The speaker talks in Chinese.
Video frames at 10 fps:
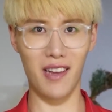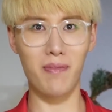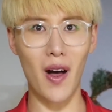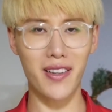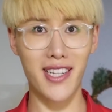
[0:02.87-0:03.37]
很
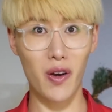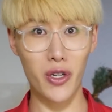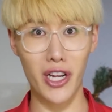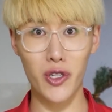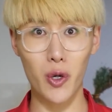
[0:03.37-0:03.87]
抱歉，
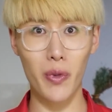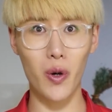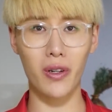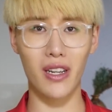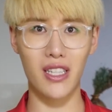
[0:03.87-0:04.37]
我上周没
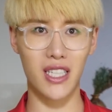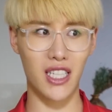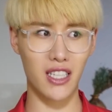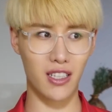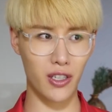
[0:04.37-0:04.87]
有更
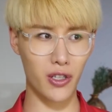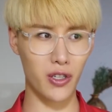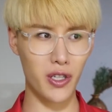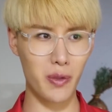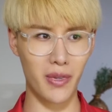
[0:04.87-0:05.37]
新。其
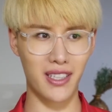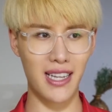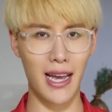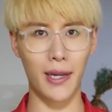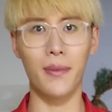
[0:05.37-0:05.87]
实你们
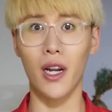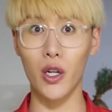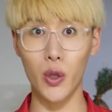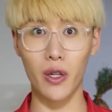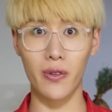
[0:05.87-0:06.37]
在
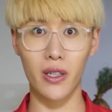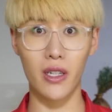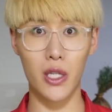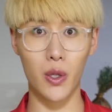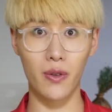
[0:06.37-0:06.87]
六月份
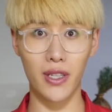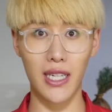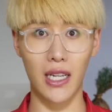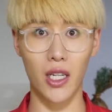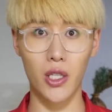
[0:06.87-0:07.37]
和七月份
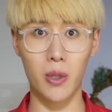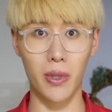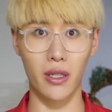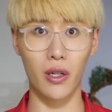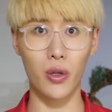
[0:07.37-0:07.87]
看到的视
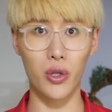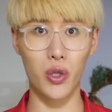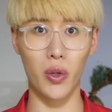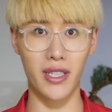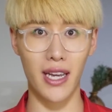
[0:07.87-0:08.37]
频呢，都
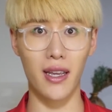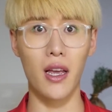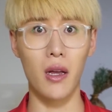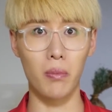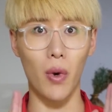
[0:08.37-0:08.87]
是我在
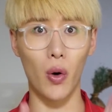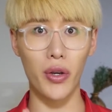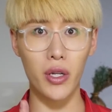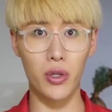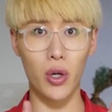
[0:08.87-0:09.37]
某
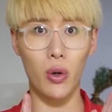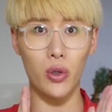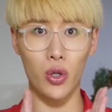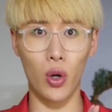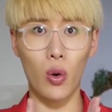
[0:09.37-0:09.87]
一
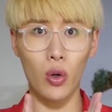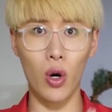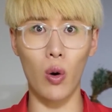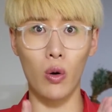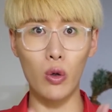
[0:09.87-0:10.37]
周抽
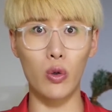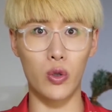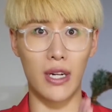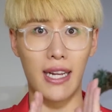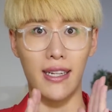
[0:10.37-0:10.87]
空录
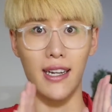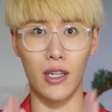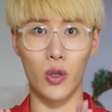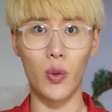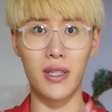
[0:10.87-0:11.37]
出来的，
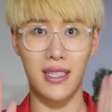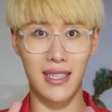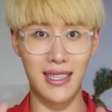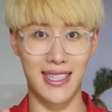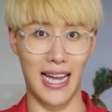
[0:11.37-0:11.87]
很多
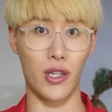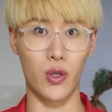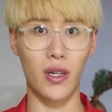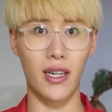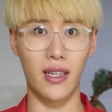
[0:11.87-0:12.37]
期攒
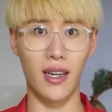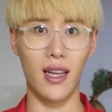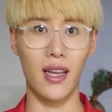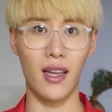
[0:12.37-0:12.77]
出来的。